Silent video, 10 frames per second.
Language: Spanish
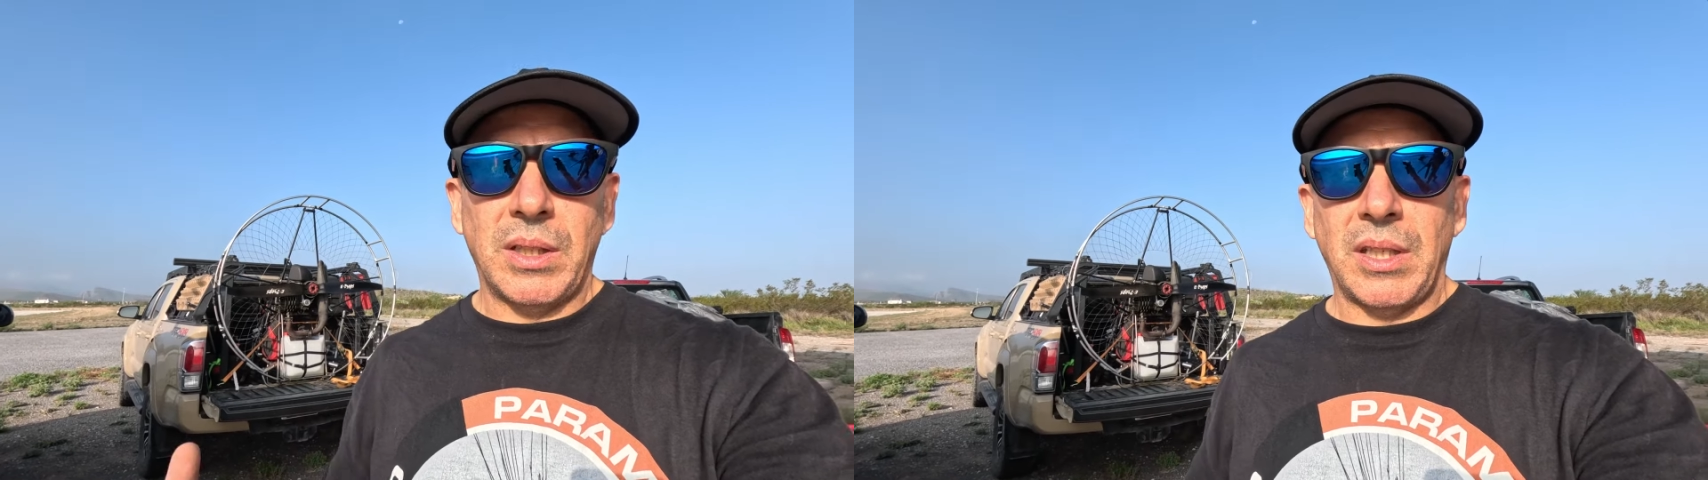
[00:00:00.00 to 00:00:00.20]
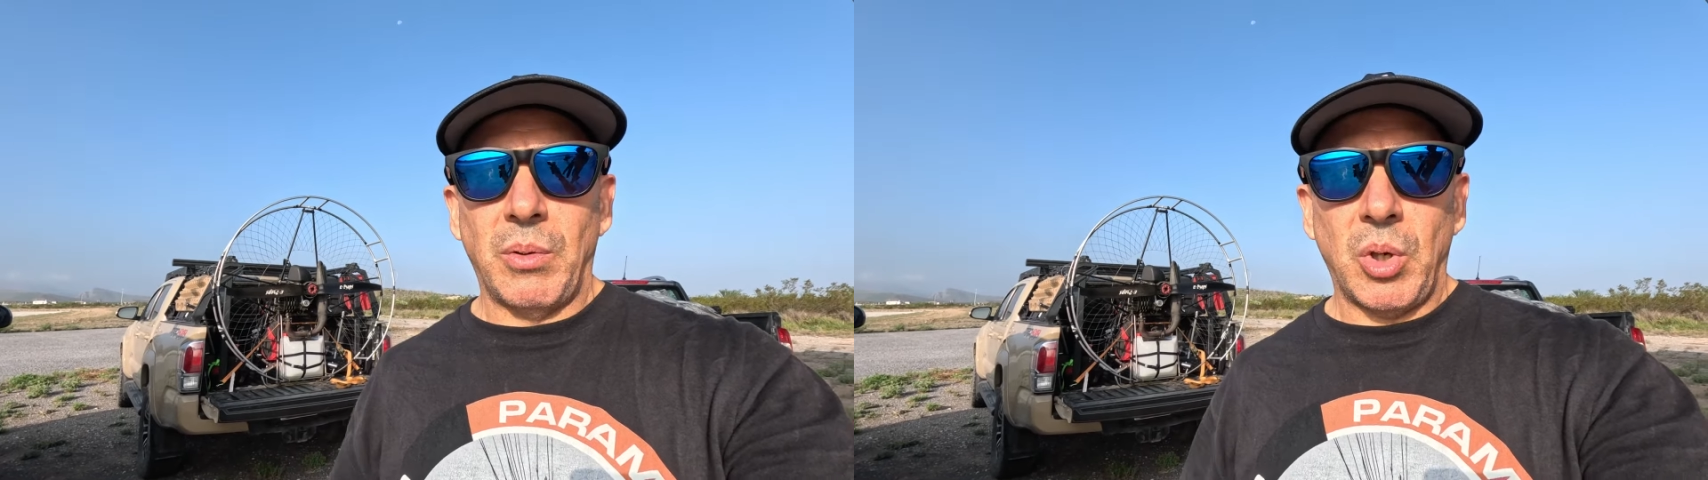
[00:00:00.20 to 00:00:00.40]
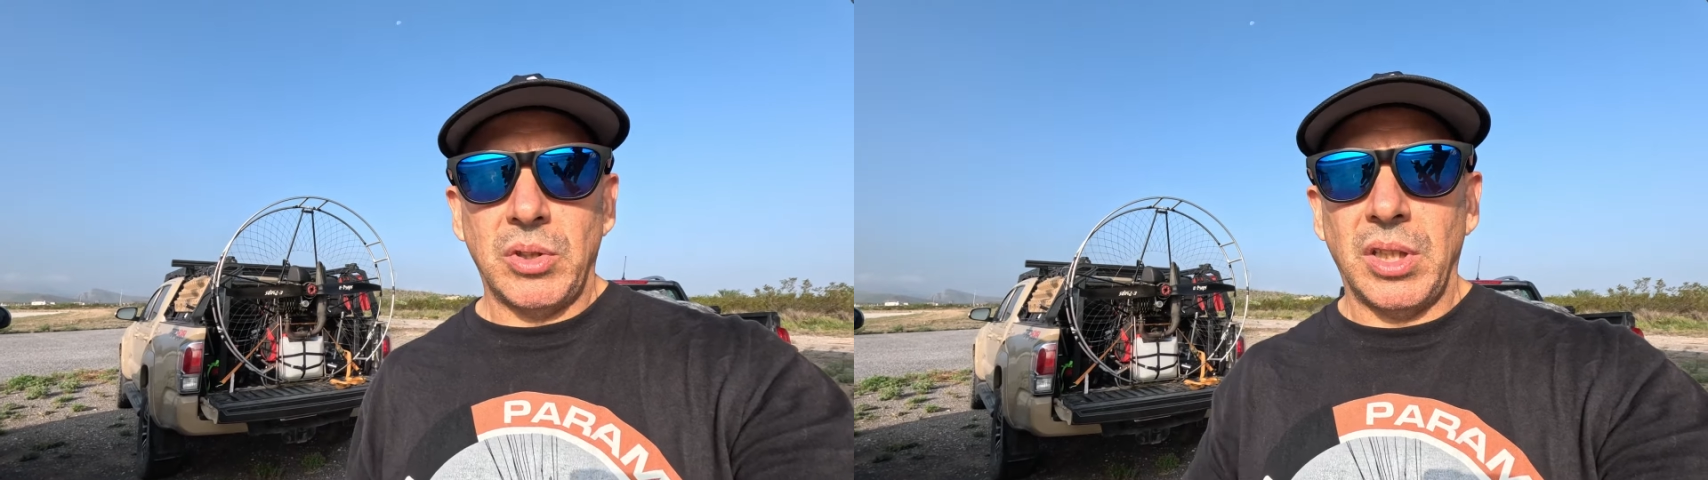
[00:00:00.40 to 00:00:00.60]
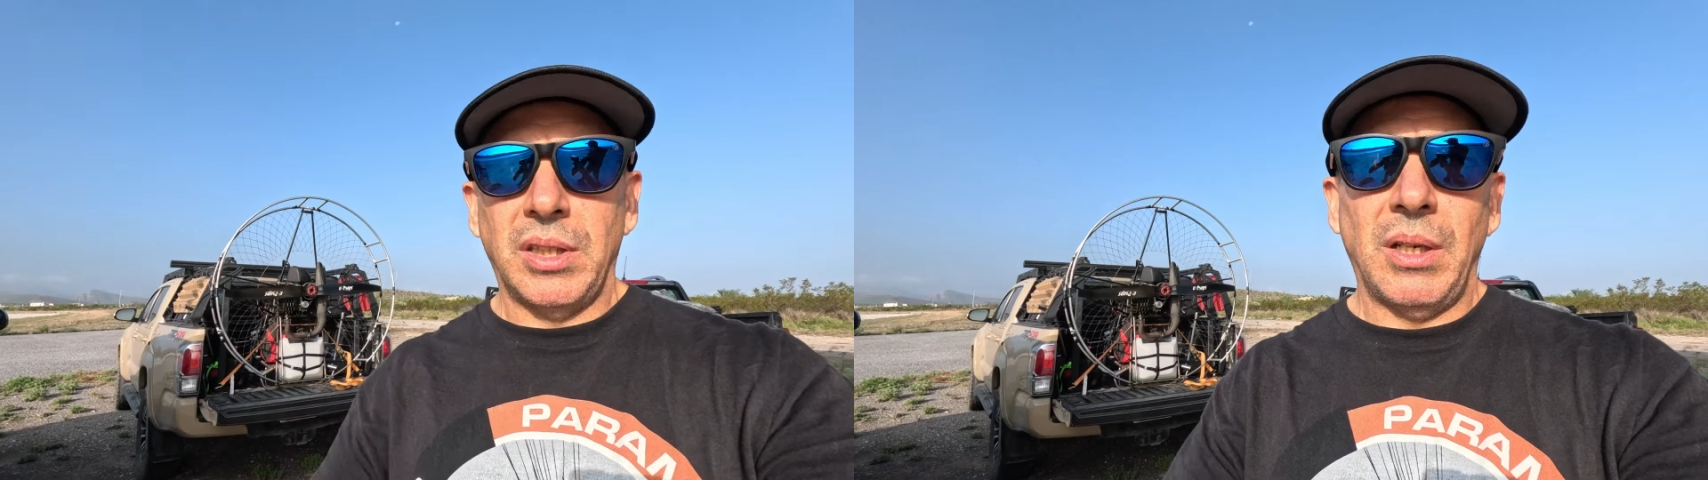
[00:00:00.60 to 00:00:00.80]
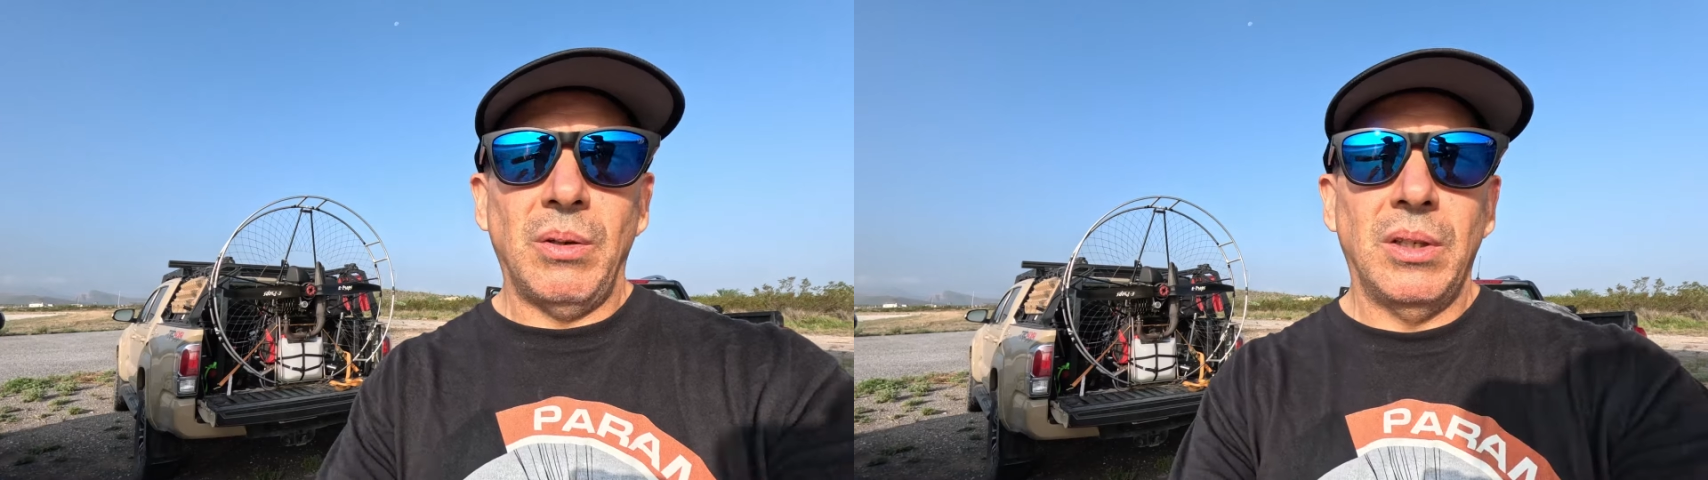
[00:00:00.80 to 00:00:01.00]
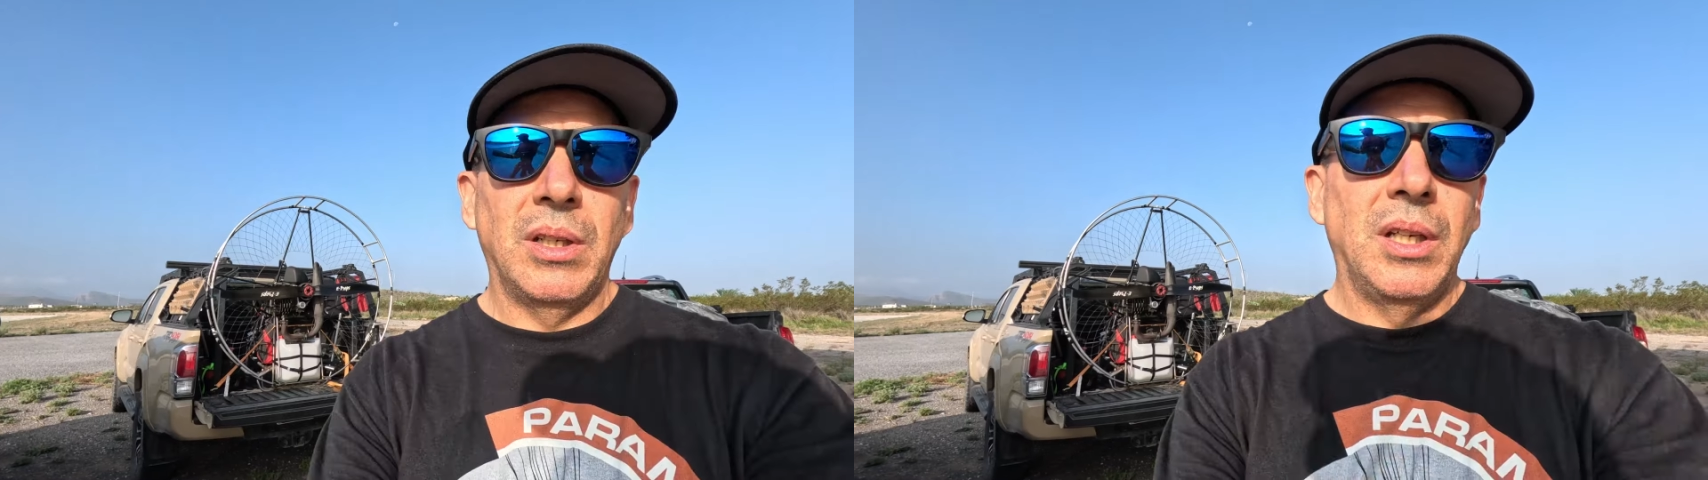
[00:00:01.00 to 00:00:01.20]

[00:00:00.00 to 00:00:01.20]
desabróchatelo